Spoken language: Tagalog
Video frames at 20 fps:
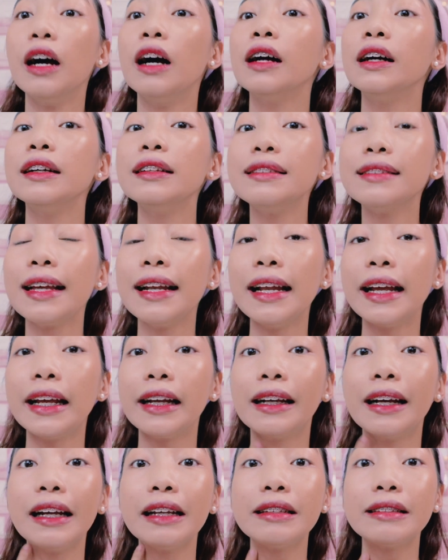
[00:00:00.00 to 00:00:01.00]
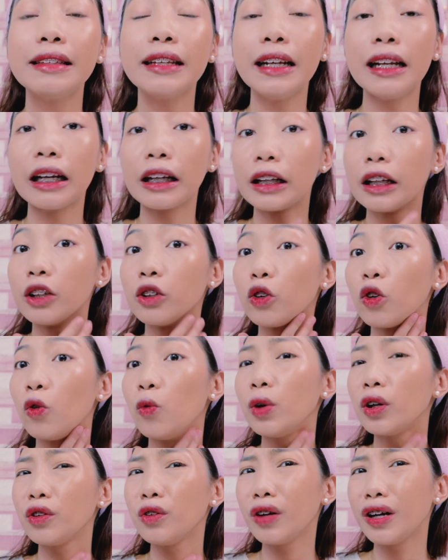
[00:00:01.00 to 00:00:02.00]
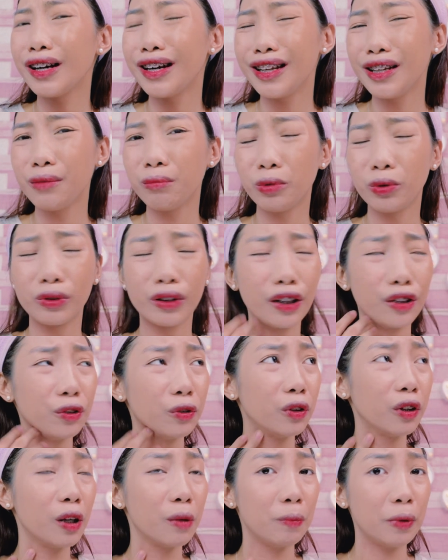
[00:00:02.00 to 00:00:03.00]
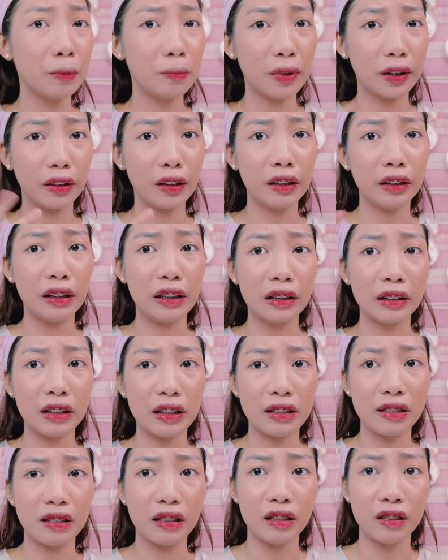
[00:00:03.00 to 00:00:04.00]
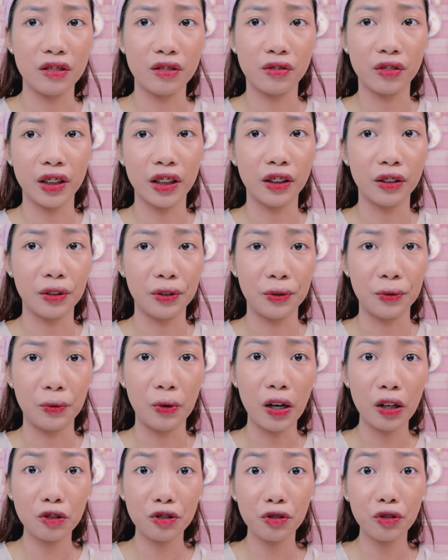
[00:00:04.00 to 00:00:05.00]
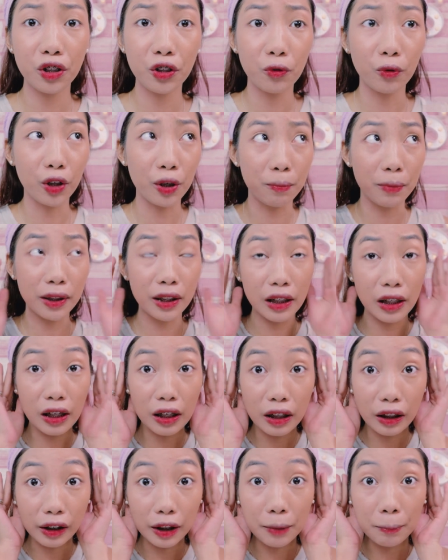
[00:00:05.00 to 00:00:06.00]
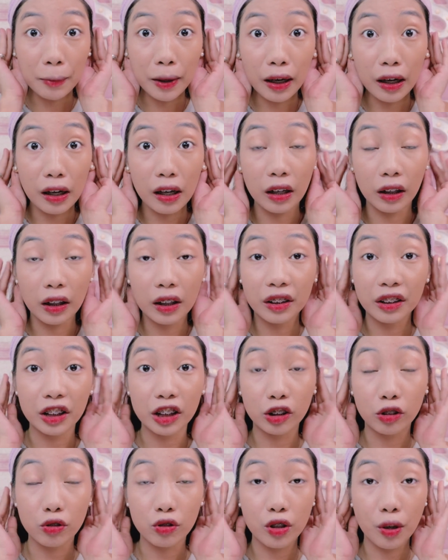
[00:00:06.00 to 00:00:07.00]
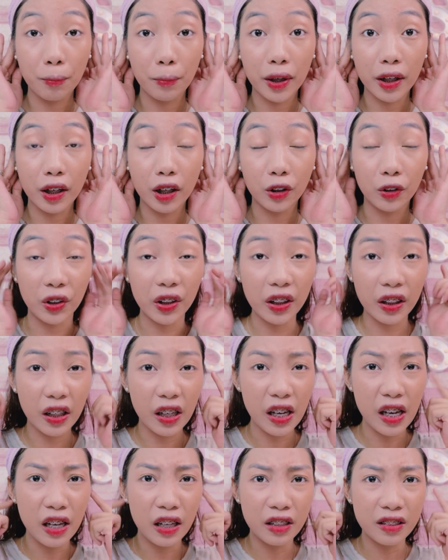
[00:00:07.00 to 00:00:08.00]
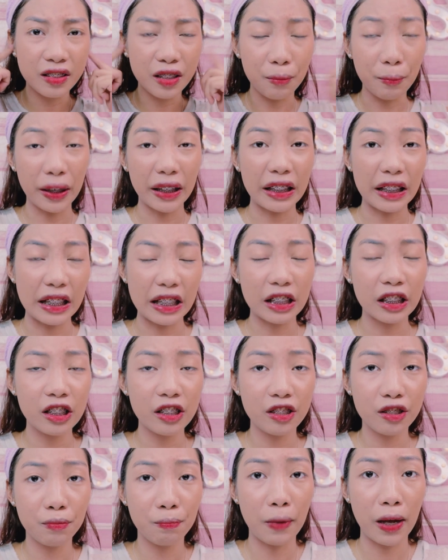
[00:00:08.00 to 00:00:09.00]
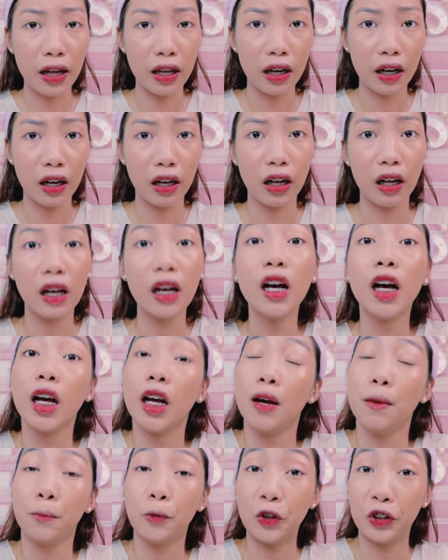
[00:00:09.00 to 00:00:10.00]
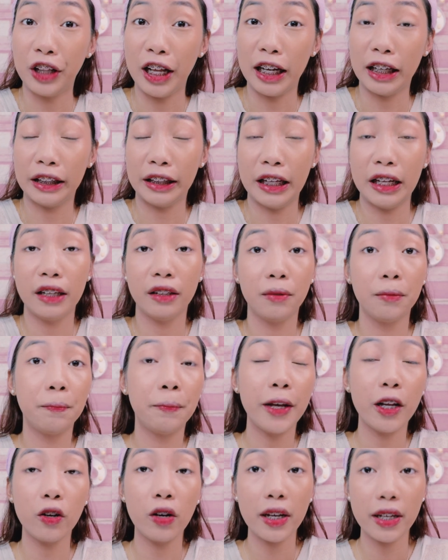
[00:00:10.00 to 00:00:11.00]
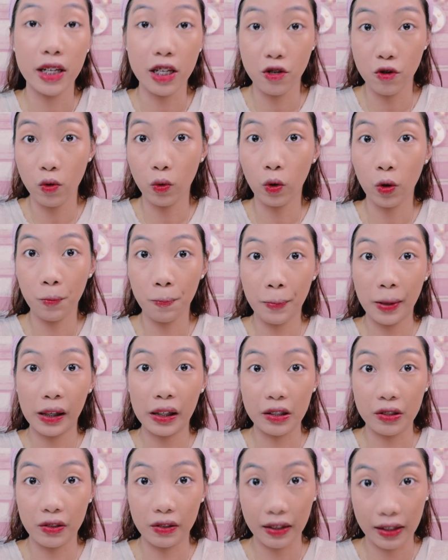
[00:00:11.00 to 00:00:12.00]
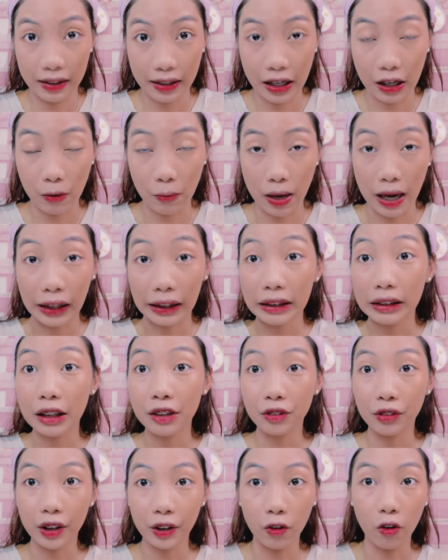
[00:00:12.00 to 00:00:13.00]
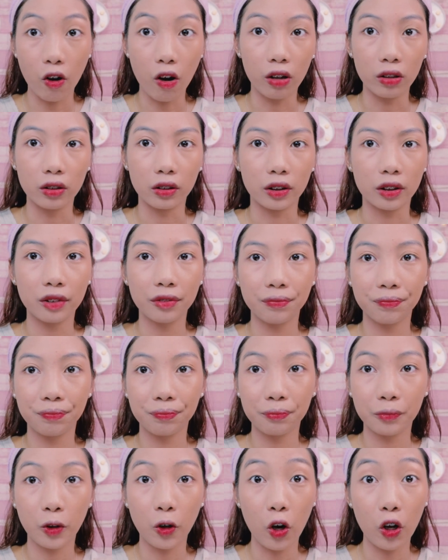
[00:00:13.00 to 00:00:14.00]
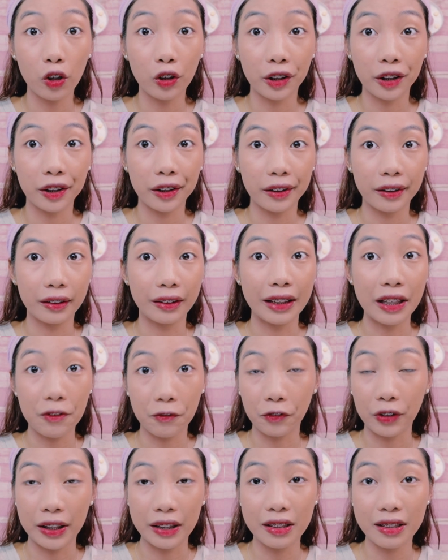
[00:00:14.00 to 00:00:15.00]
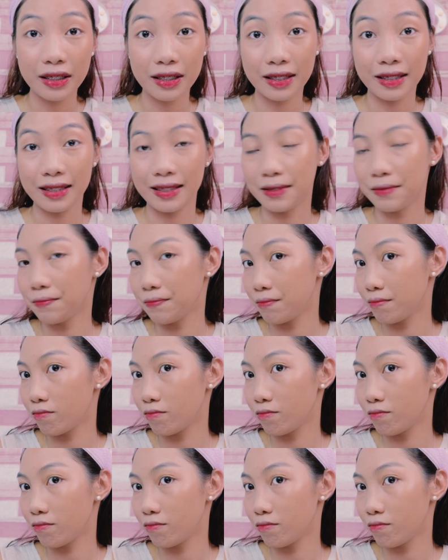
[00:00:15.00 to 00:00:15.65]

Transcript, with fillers: Hanggang sa leeg guys, nilagyan ko. Huwag nyo kakalimutan yun kapag magtitinted sunscreen kayo. Actually, yung iba nilalagay pa nga hanggang dito sa may, ani, sa may ears para protected. Pero ayan yung comparison ng dalawa. Kita nyo na yung color. Color difference